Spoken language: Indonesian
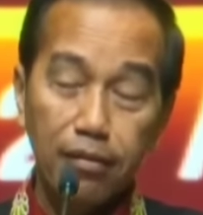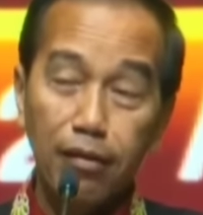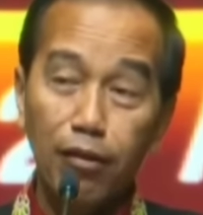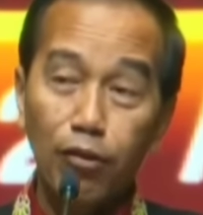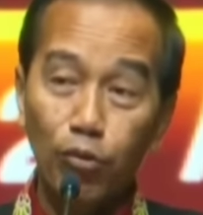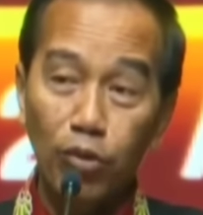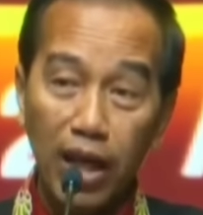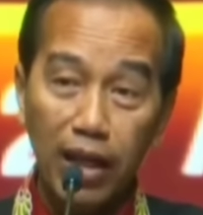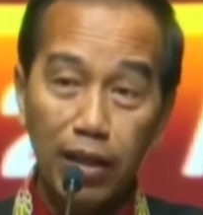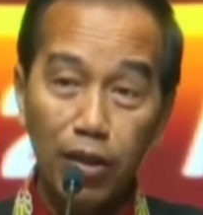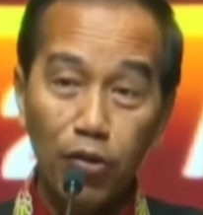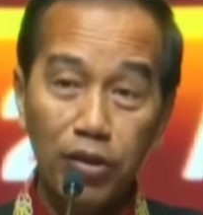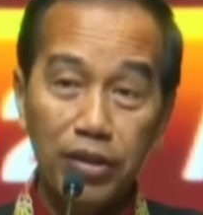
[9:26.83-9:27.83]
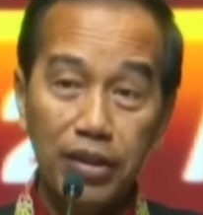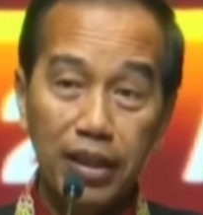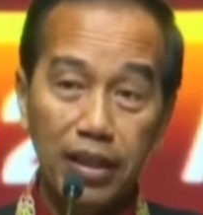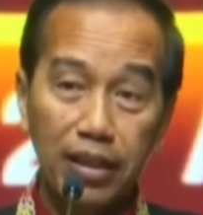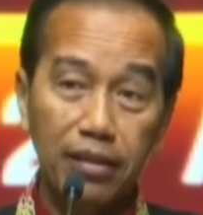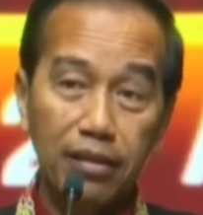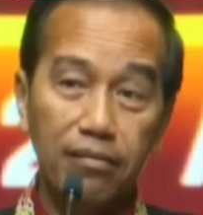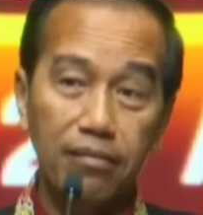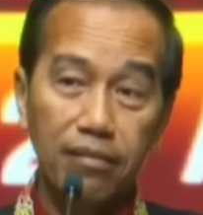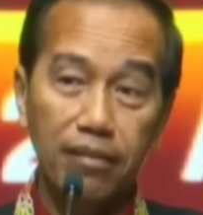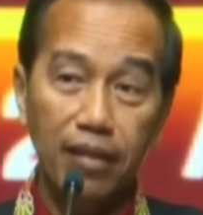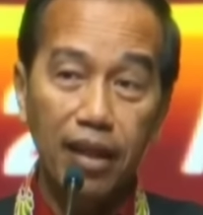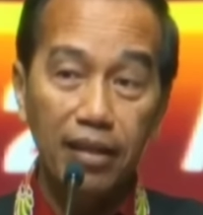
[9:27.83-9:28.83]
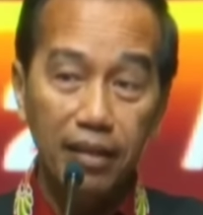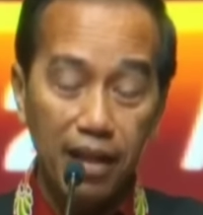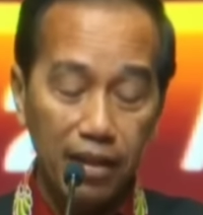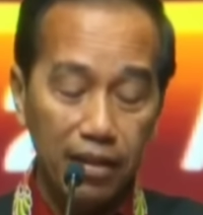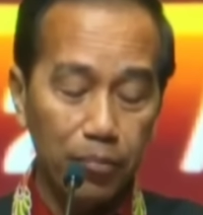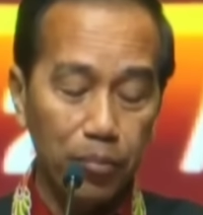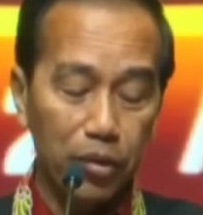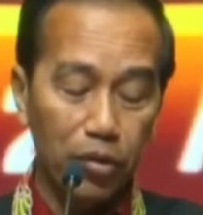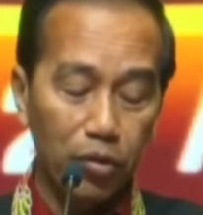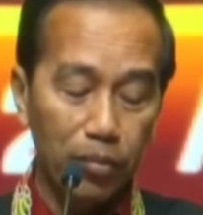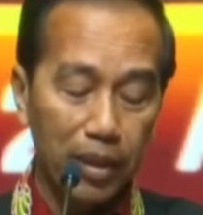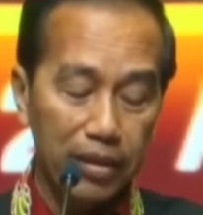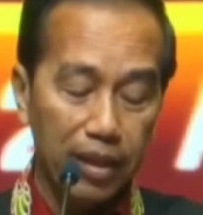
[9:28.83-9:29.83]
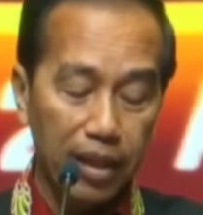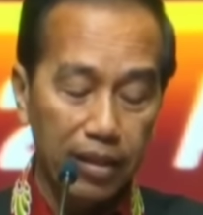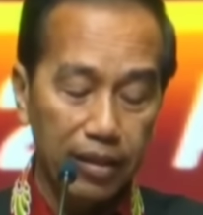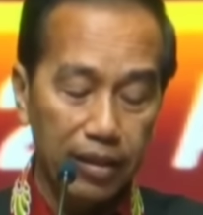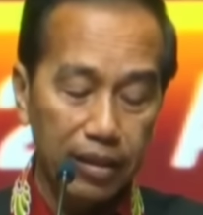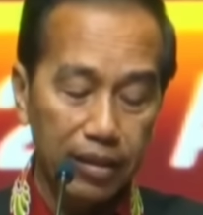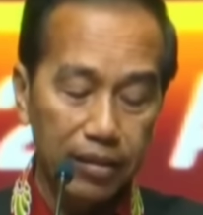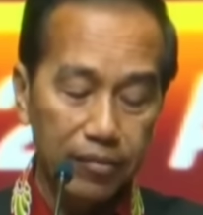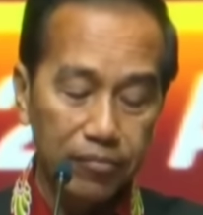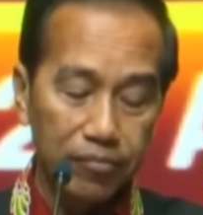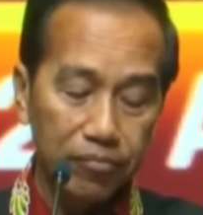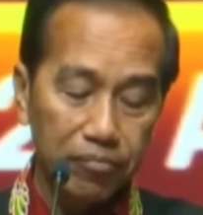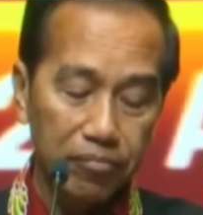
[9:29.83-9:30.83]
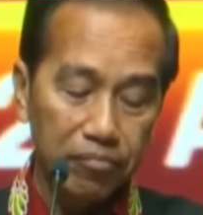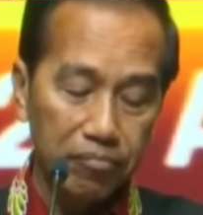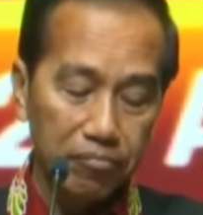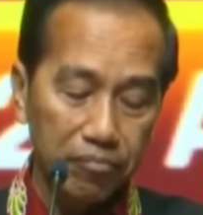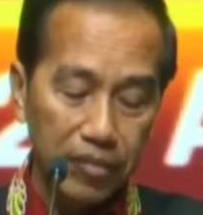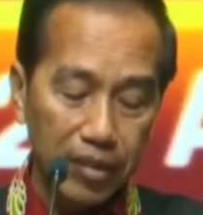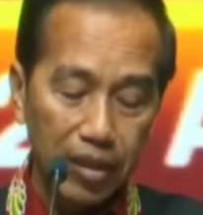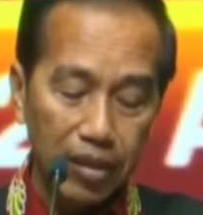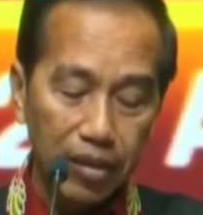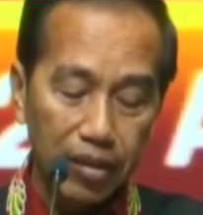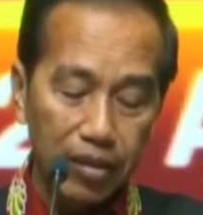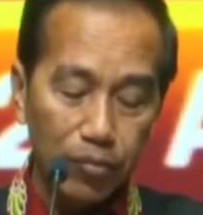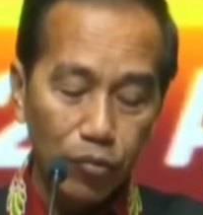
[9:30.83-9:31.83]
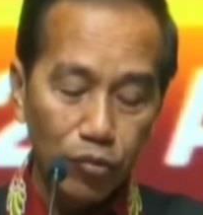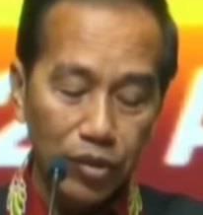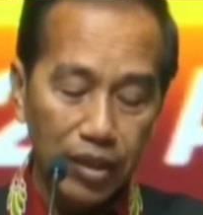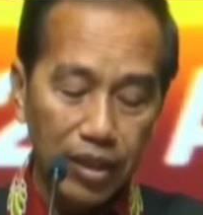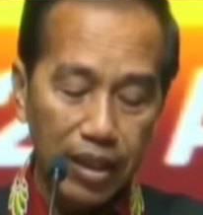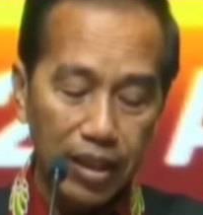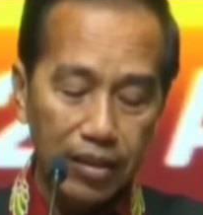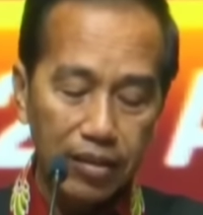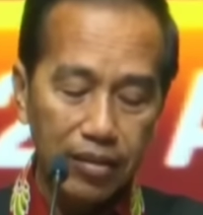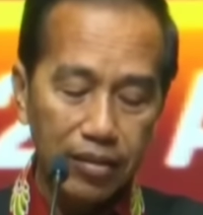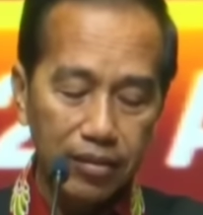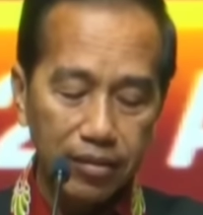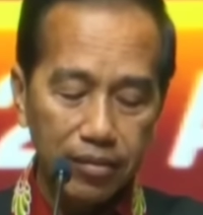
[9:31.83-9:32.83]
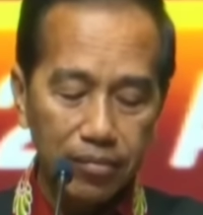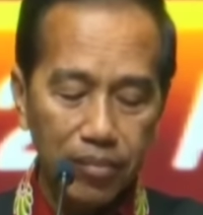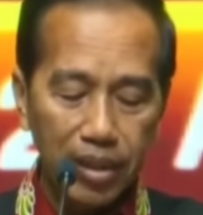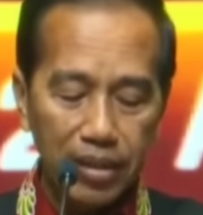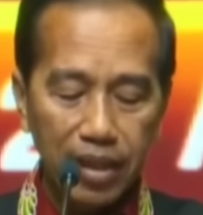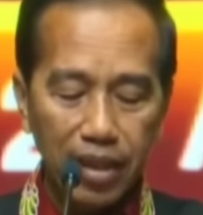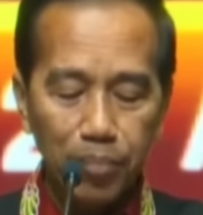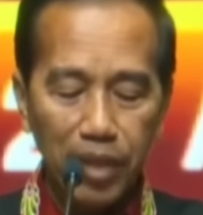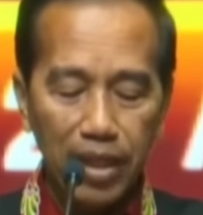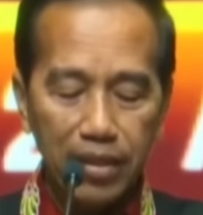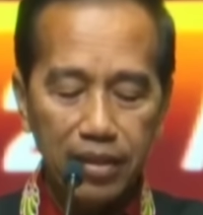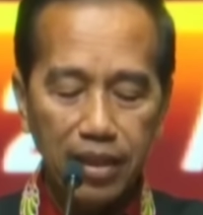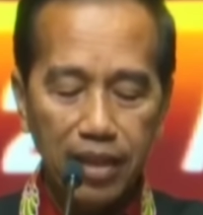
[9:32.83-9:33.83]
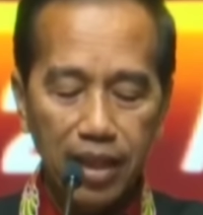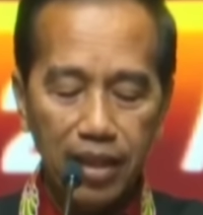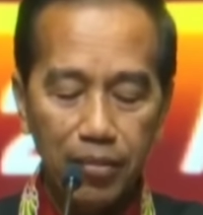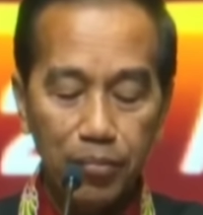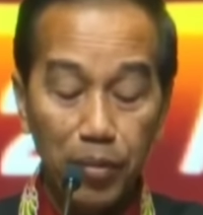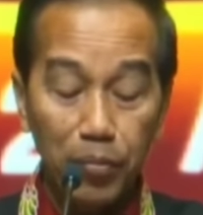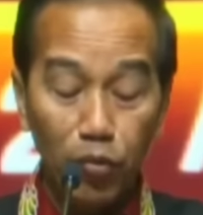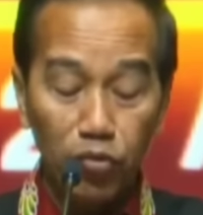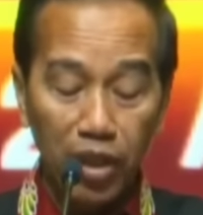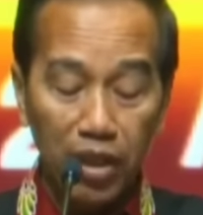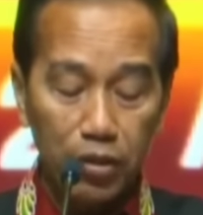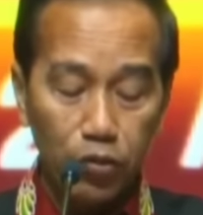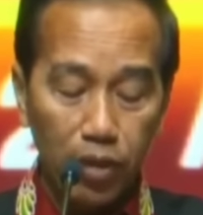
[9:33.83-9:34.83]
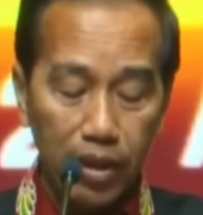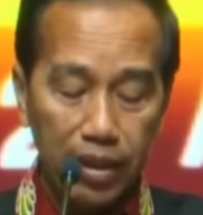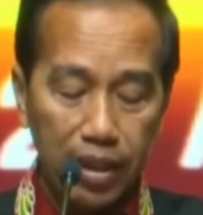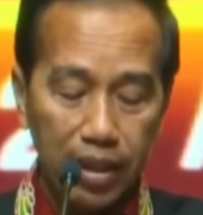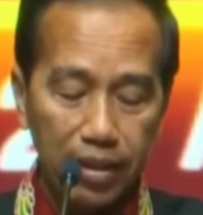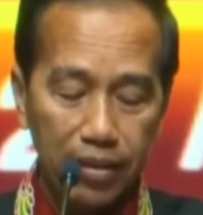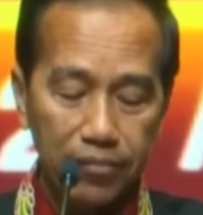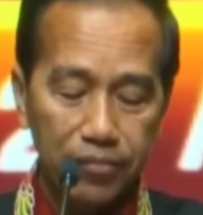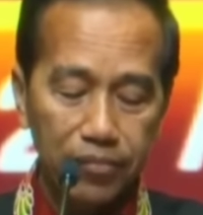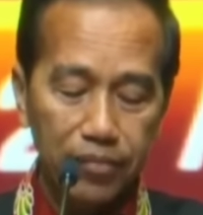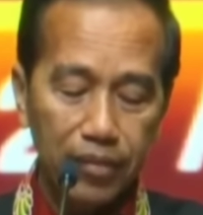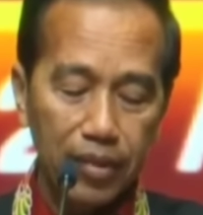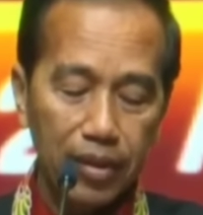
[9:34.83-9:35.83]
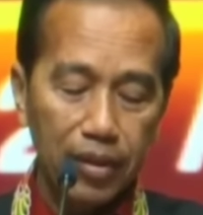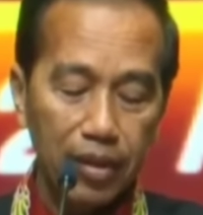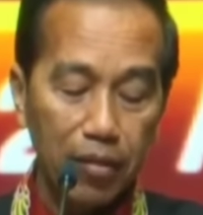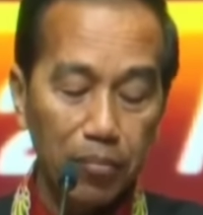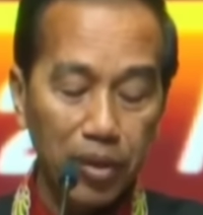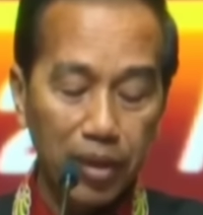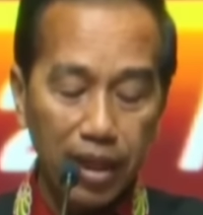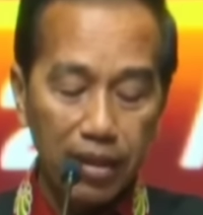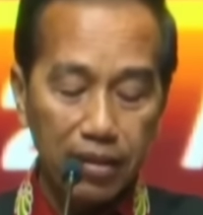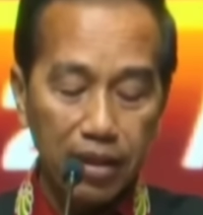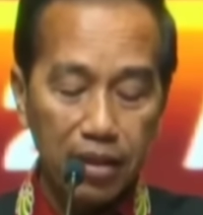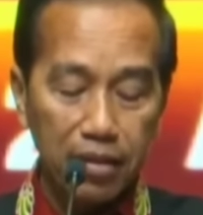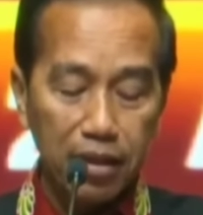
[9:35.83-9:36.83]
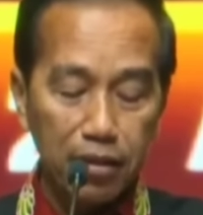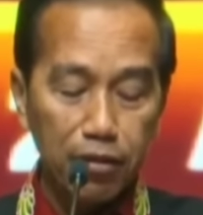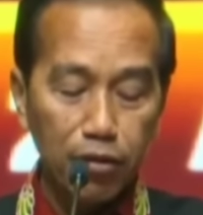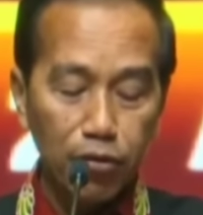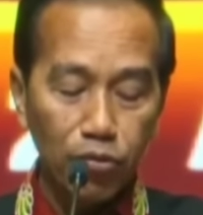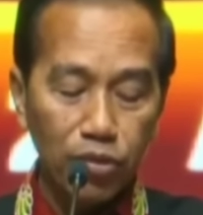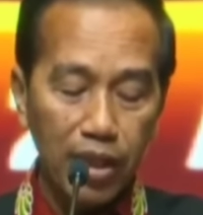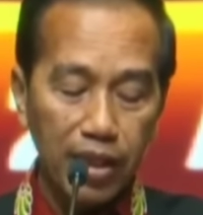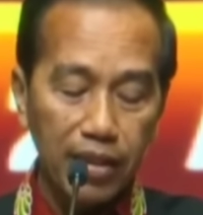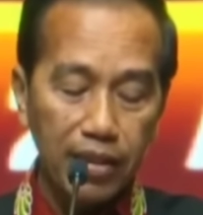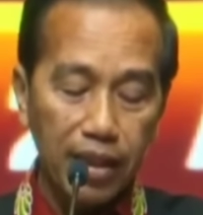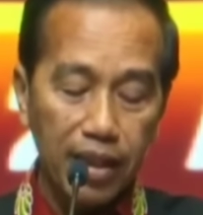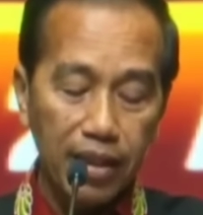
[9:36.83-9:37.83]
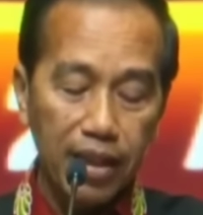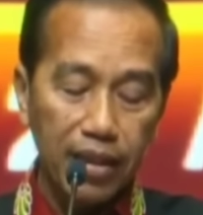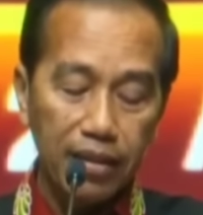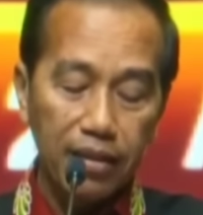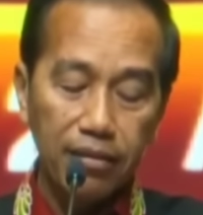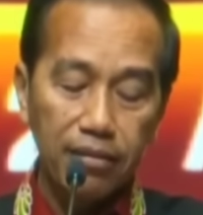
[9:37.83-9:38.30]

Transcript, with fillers: kekurangan logistik, hati-hati betul masalah ini. Kemudian masalah pelaksanaan pemungutan suara yang berkaitan dengan kerusakan alat